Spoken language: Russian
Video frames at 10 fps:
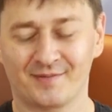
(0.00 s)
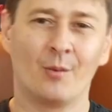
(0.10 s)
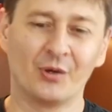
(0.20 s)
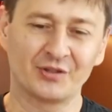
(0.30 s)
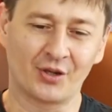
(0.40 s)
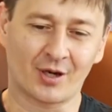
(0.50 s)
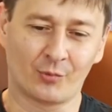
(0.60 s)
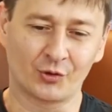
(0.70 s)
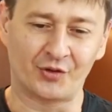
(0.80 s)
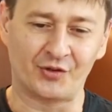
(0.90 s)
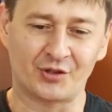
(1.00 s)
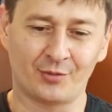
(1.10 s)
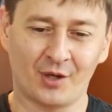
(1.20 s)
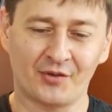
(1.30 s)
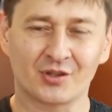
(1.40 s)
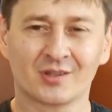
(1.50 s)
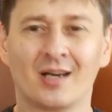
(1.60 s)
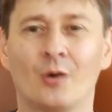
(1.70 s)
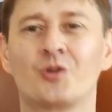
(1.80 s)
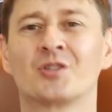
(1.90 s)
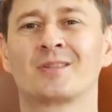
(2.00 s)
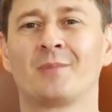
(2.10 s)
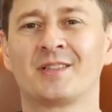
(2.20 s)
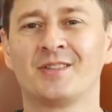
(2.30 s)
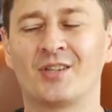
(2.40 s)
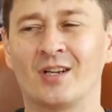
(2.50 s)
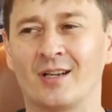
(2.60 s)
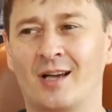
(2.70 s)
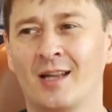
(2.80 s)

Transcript: мысль работать на себя всегда очень соблазнительная.